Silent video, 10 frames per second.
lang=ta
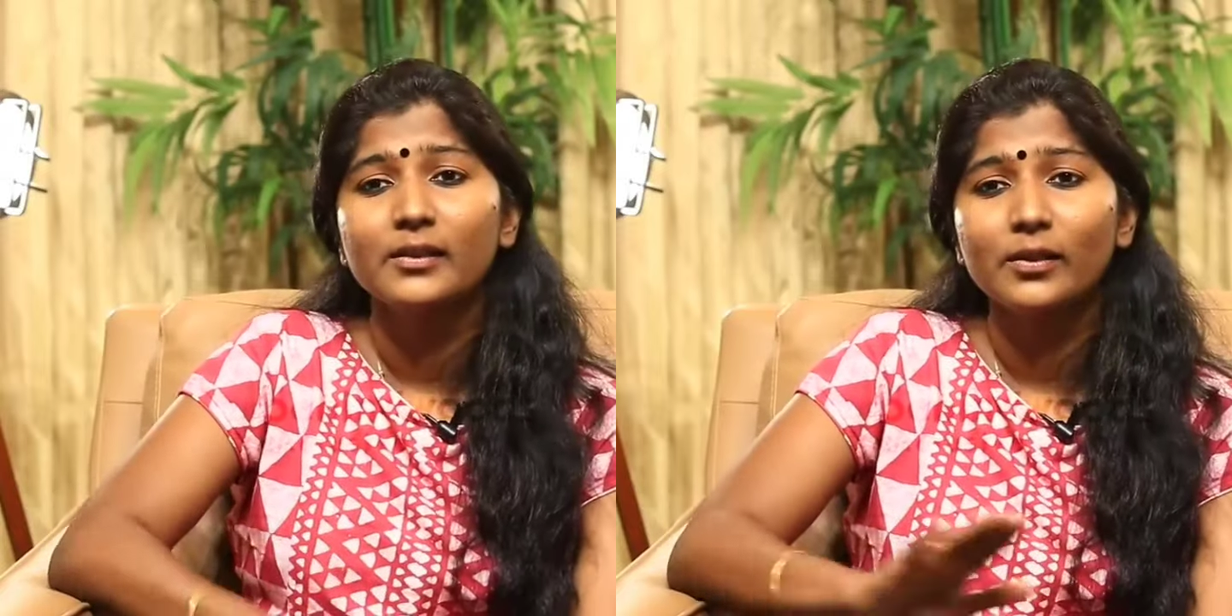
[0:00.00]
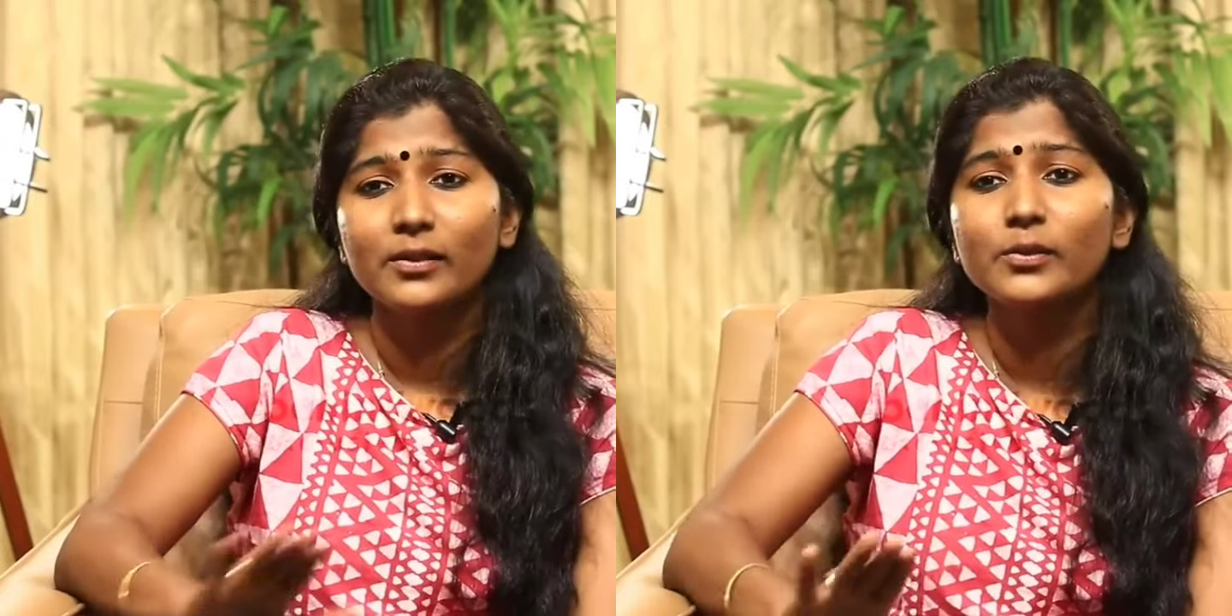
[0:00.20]

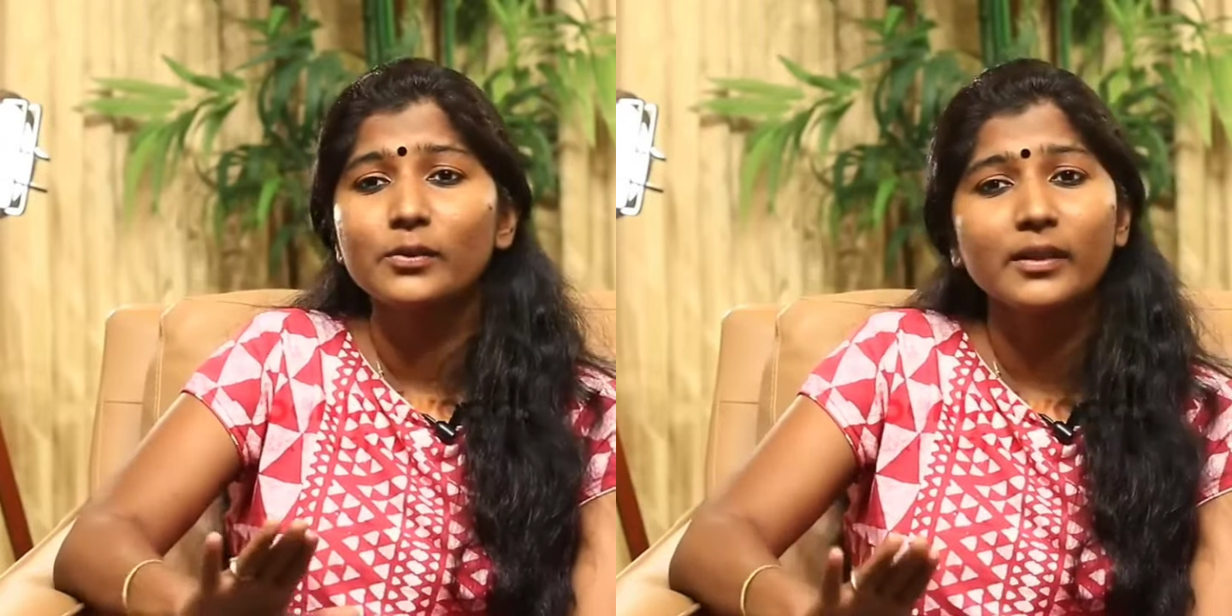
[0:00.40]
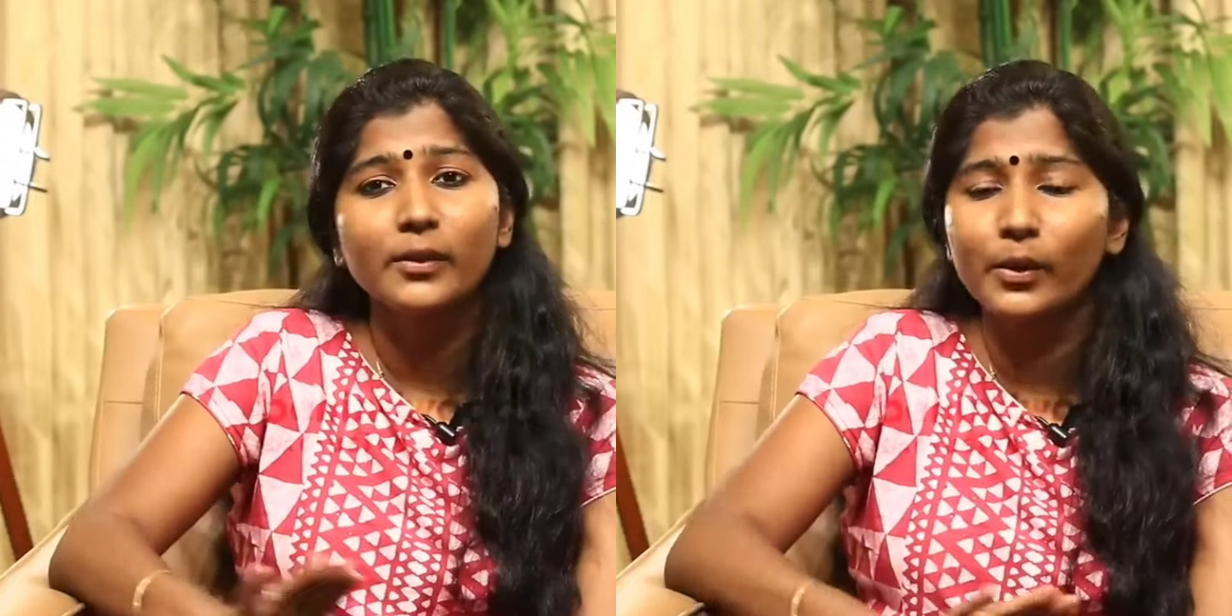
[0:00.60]
ஸோ அது
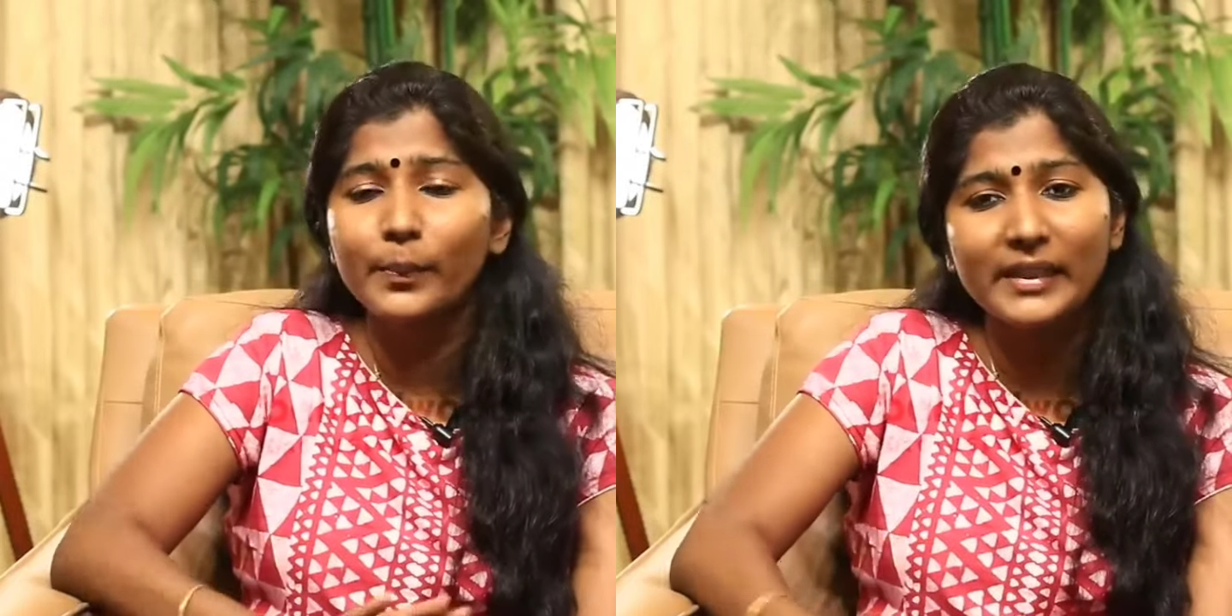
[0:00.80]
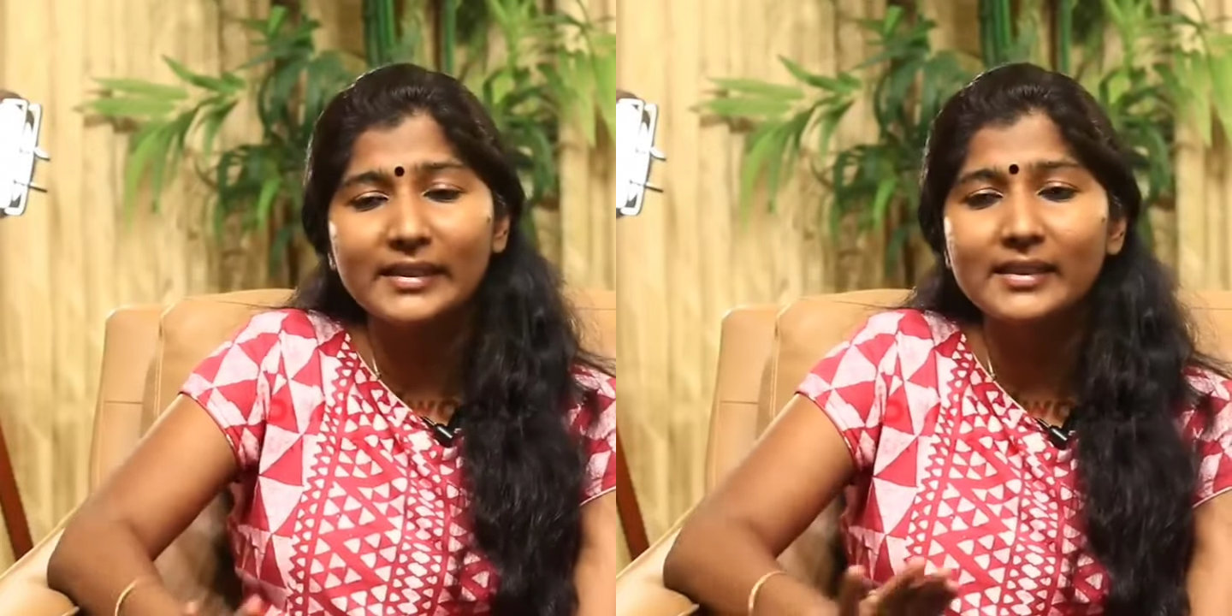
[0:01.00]
சுடு
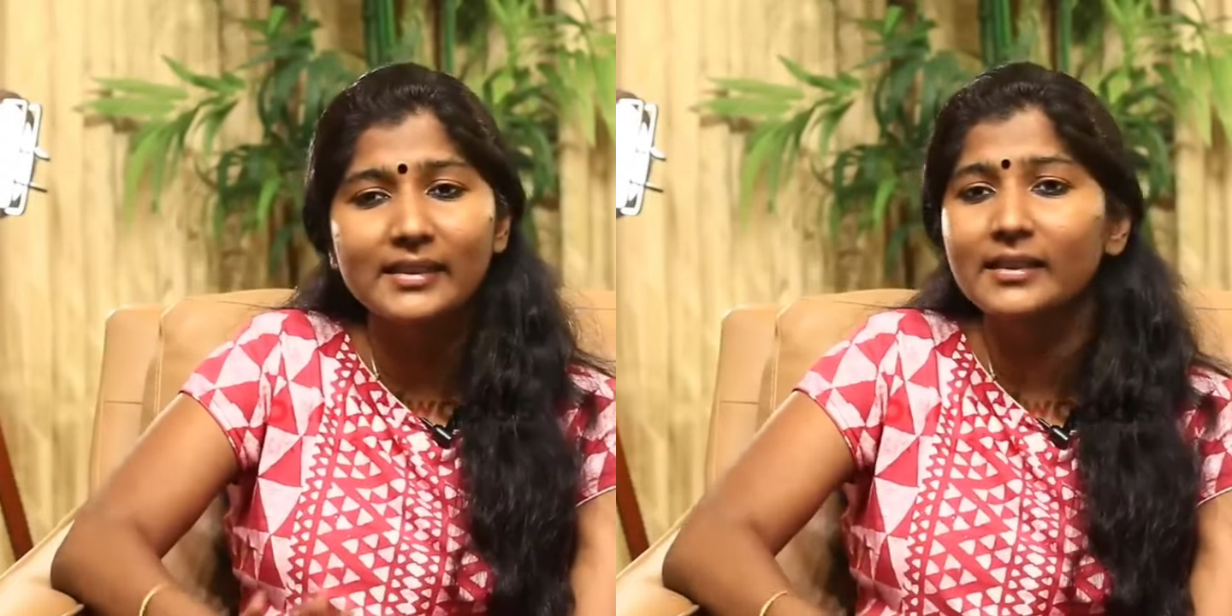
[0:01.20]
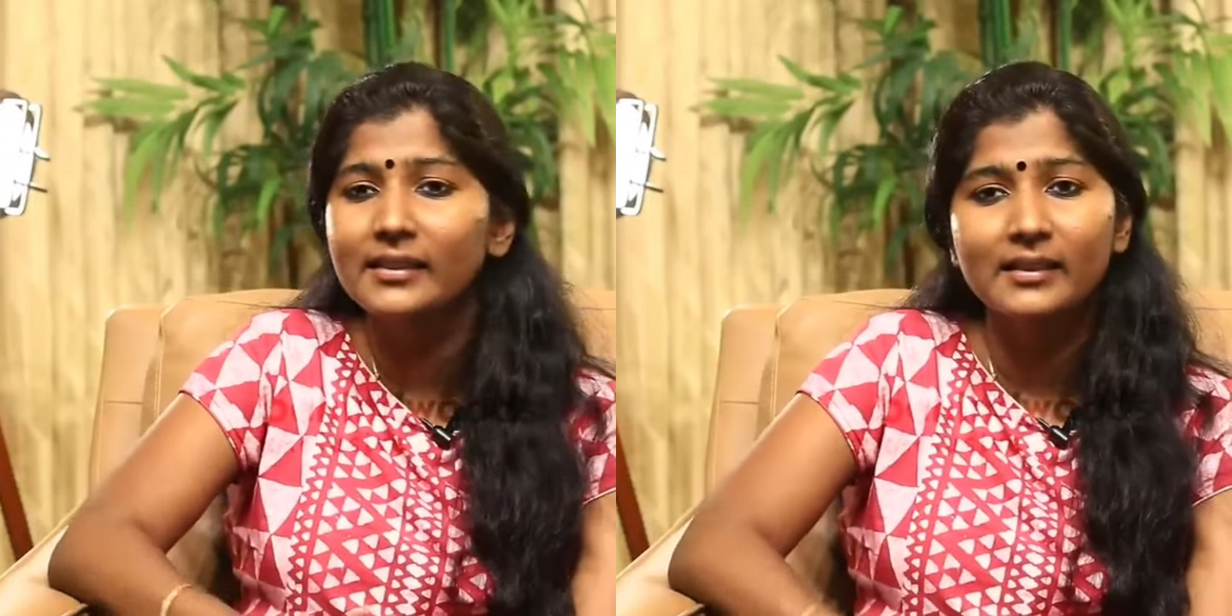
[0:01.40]
தண்ணியோட
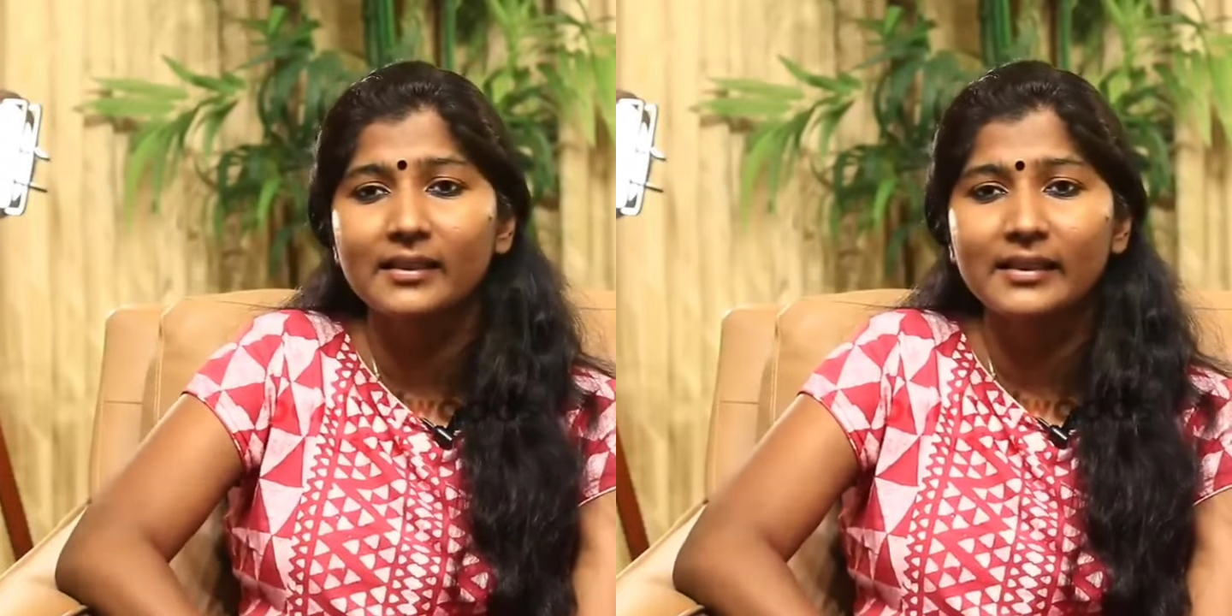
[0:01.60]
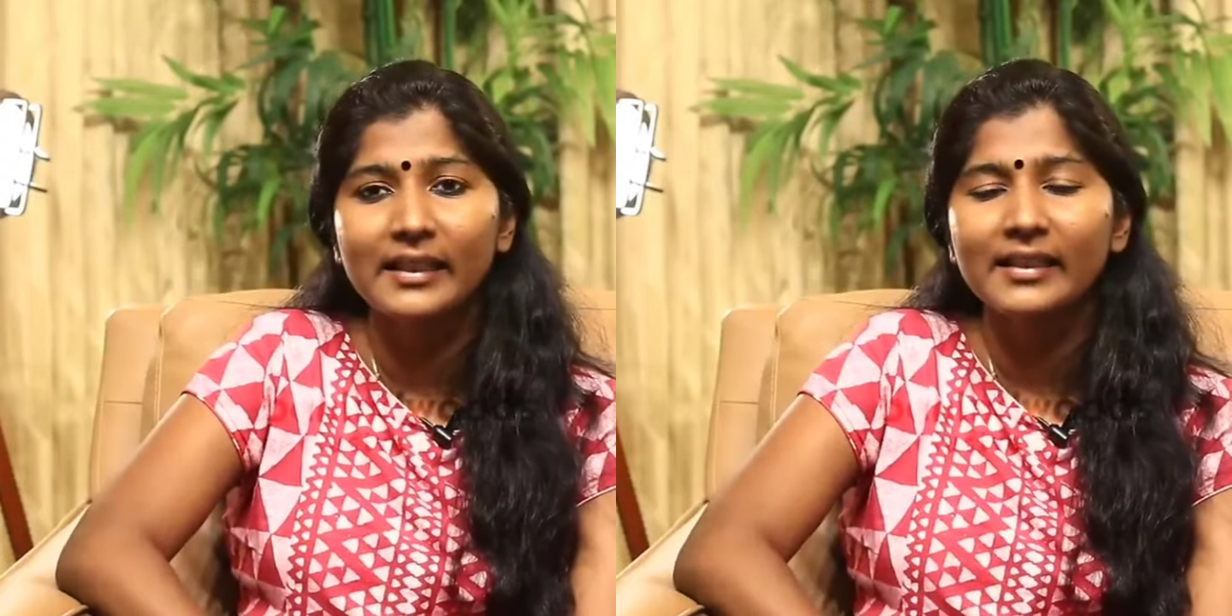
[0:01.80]
பெஸ்ட்டு
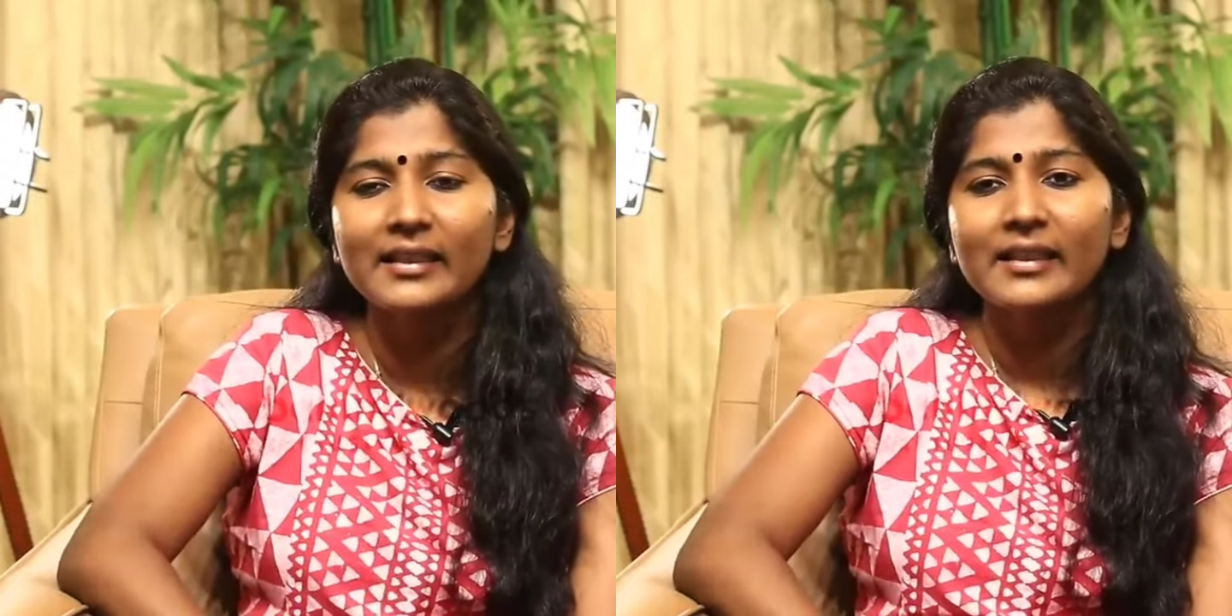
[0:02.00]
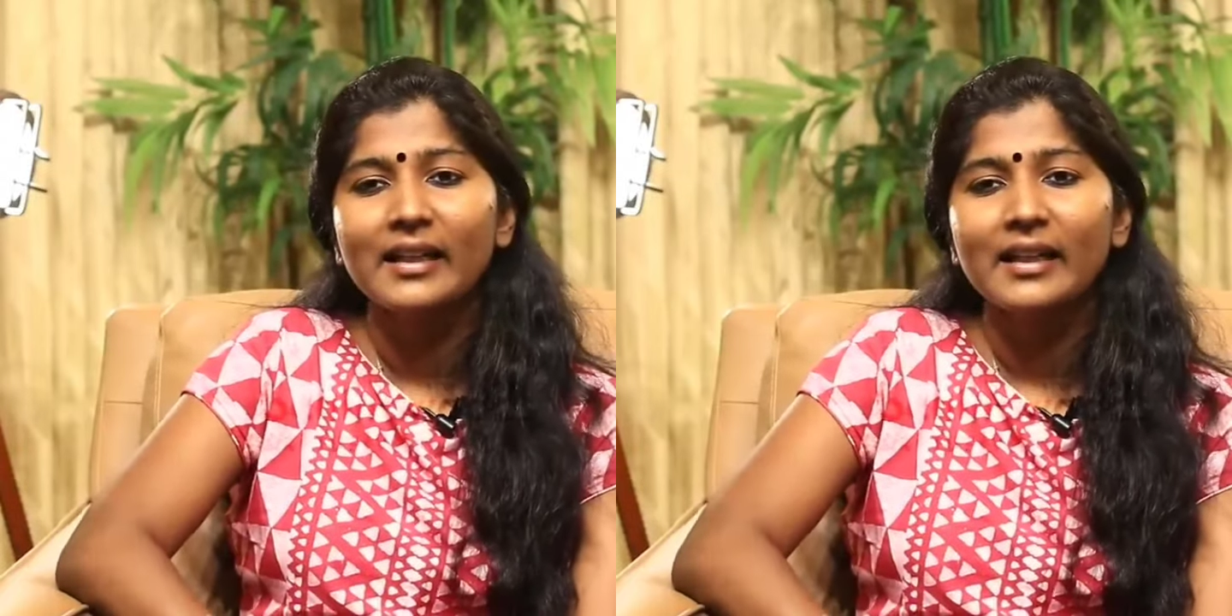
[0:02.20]
திங்